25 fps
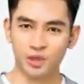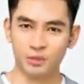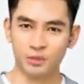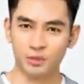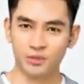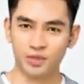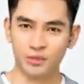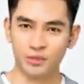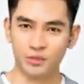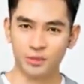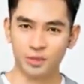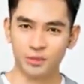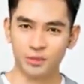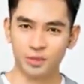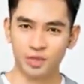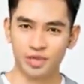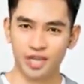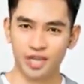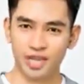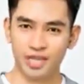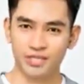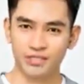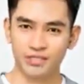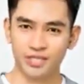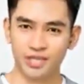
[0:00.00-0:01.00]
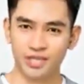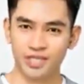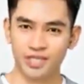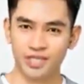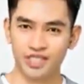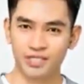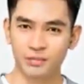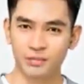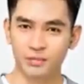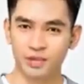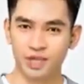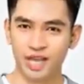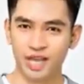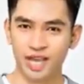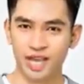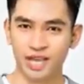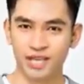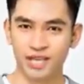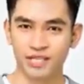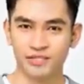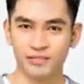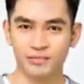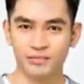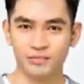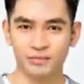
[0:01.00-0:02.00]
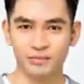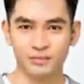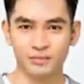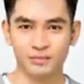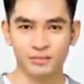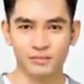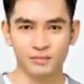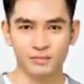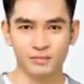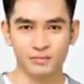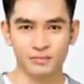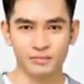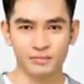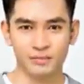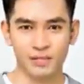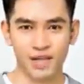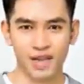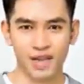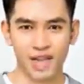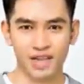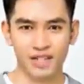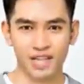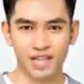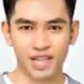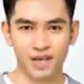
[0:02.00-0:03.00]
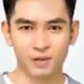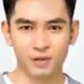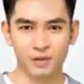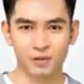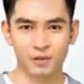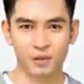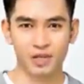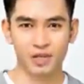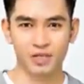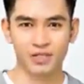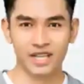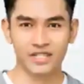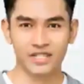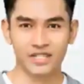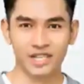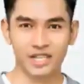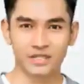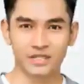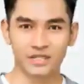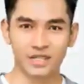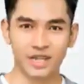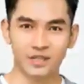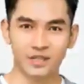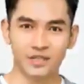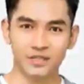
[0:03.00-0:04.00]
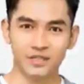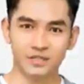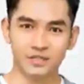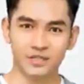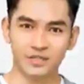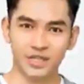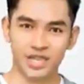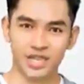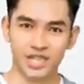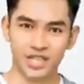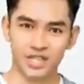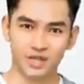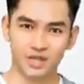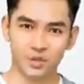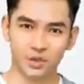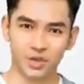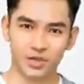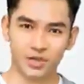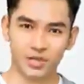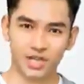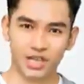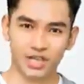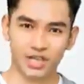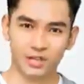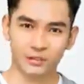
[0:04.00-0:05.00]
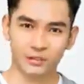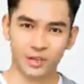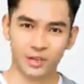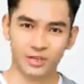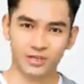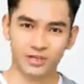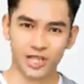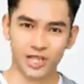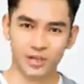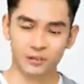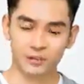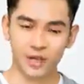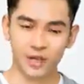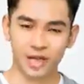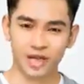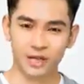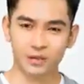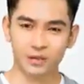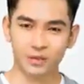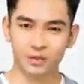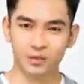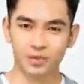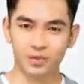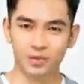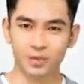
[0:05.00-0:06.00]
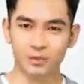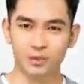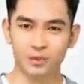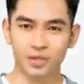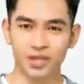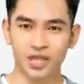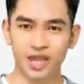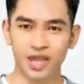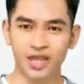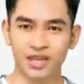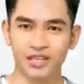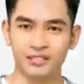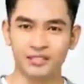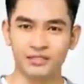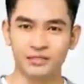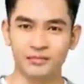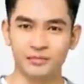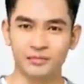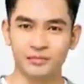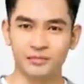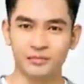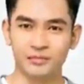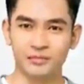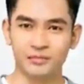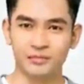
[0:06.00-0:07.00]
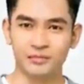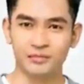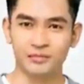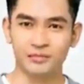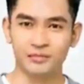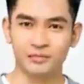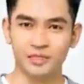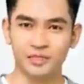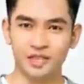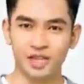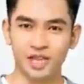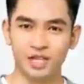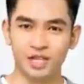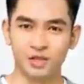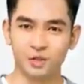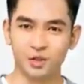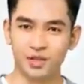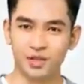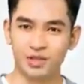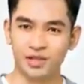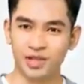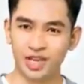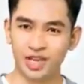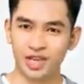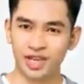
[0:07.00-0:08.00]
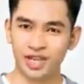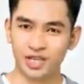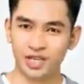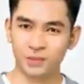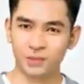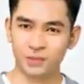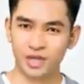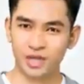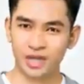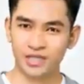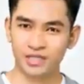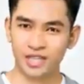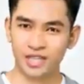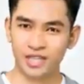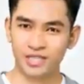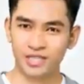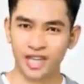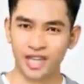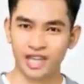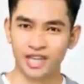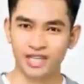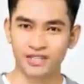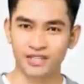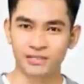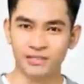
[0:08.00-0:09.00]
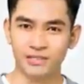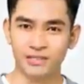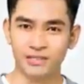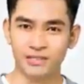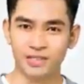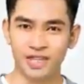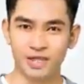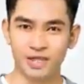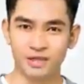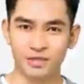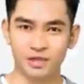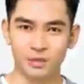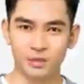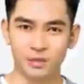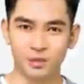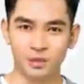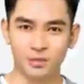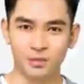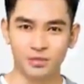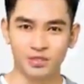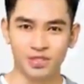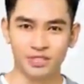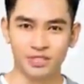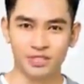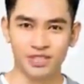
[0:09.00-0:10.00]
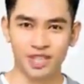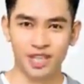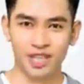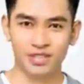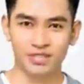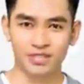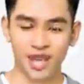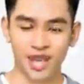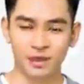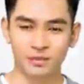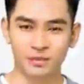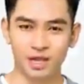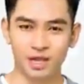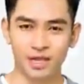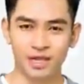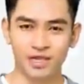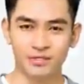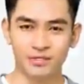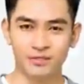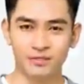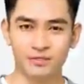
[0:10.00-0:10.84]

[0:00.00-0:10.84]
Bahkan Yuman Jismi tidak bisa dibandingkan dengan pesona Viololina, karena bagaimanapun, Yuman Jismi masih muda dan masih agak muda. Dan Viololina adalah bunga yang mekar sempurna,